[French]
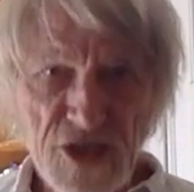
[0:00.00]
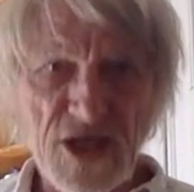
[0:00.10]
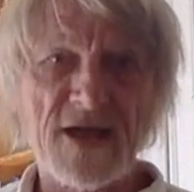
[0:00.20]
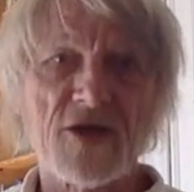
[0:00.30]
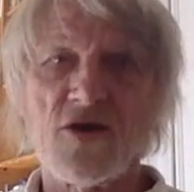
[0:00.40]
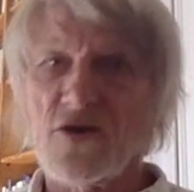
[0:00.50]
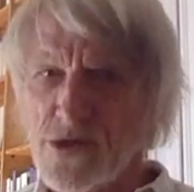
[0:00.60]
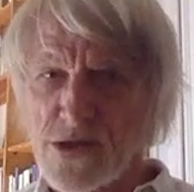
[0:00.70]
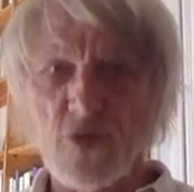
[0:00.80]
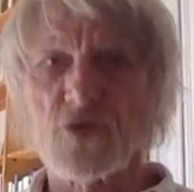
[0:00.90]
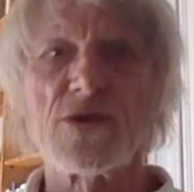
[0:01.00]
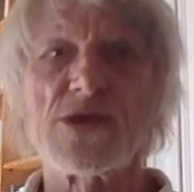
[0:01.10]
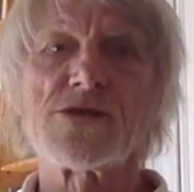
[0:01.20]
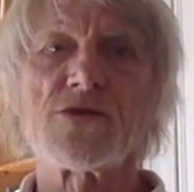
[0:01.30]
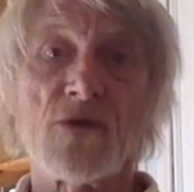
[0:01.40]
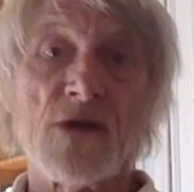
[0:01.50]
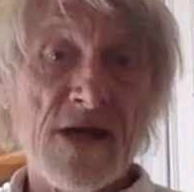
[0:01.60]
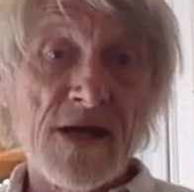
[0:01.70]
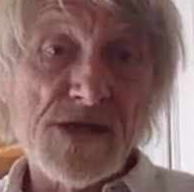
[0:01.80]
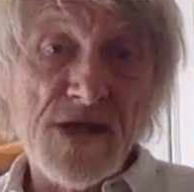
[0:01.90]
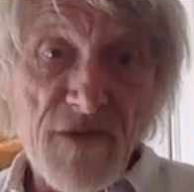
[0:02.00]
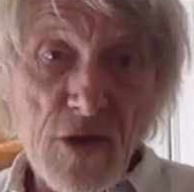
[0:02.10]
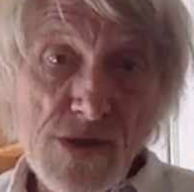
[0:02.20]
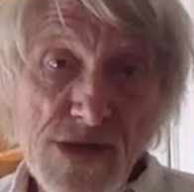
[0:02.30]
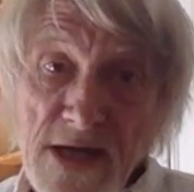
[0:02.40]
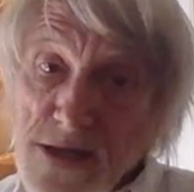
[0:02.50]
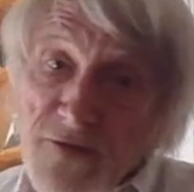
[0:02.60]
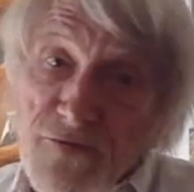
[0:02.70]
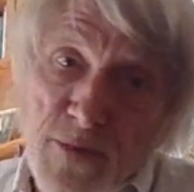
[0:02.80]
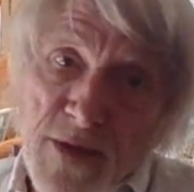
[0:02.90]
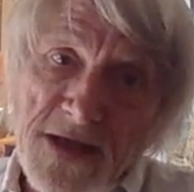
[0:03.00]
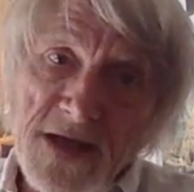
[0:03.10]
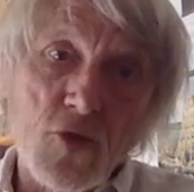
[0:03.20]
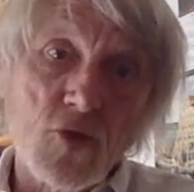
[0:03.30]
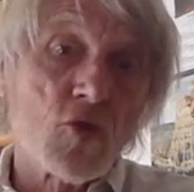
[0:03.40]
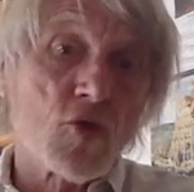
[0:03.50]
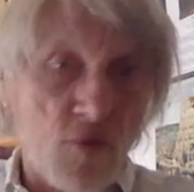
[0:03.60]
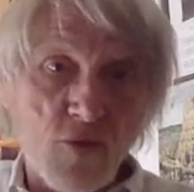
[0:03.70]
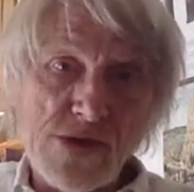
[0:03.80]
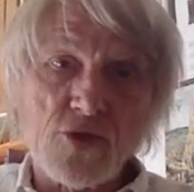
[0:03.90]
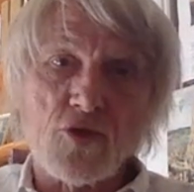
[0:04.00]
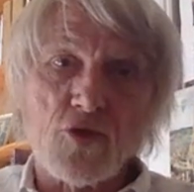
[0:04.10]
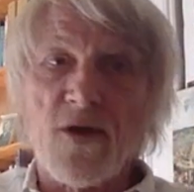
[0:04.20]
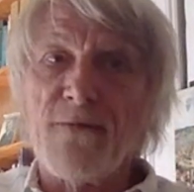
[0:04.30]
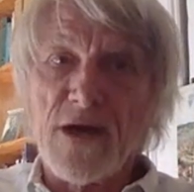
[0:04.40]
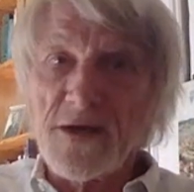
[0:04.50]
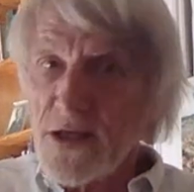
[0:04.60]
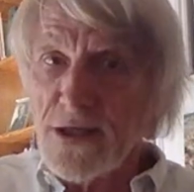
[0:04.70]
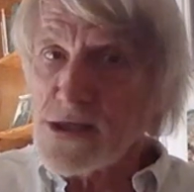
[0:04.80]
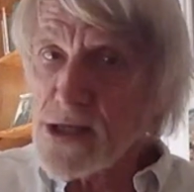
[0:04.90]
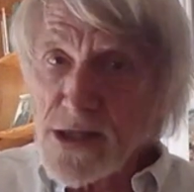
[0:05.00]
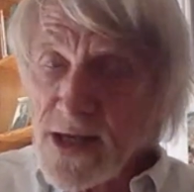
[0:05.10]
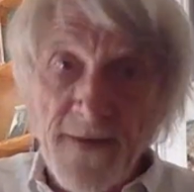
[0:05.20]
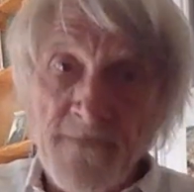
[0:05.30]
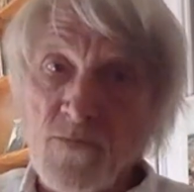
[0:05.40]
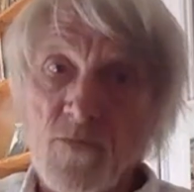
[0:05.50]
à chacun sans condition. S'il y avait eu ça, ça ne veut pas dire que d'autres mesures n'auraient pas été nécessaires.